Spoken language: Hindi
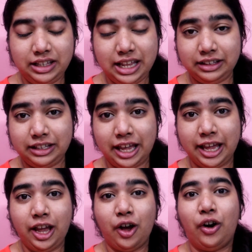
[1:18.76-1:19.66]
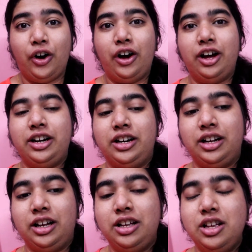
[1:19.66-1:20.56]
देखते हैं और
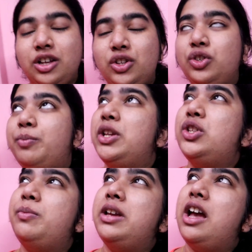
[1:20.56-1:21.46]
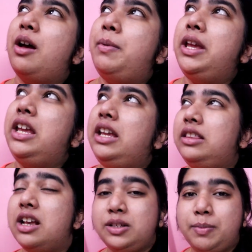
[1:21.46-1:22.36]
सुबह सुबह अभी
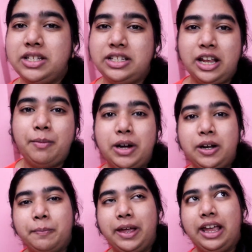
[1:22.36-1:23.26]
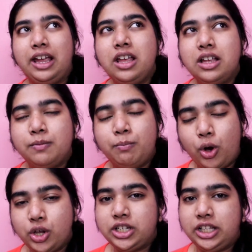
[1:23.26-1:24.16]
10 बज रहे हैं बट मैं
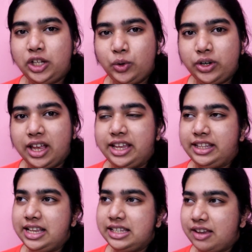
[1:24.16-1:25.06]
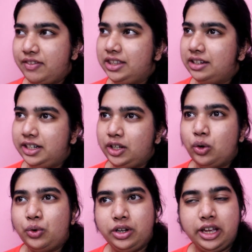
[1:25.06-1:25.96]
बहुत जल्दी उठ गई थी 7:30
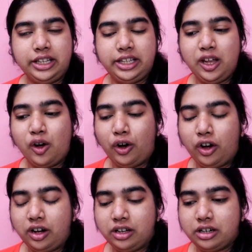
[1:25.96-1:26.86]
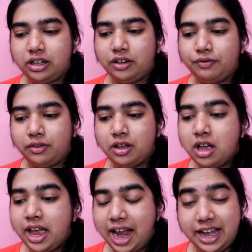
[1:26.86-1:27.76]
को उठ गई थी और
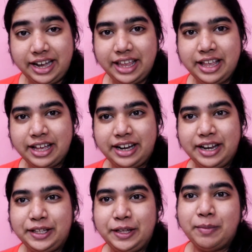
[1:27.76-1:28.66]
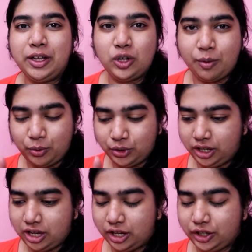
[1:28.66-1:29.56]
एडिटिंग uh, कर रही थी मैं तो आपको
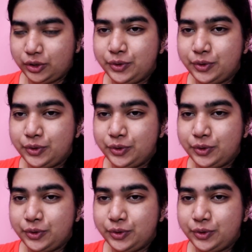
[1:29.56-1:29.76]
दिखाती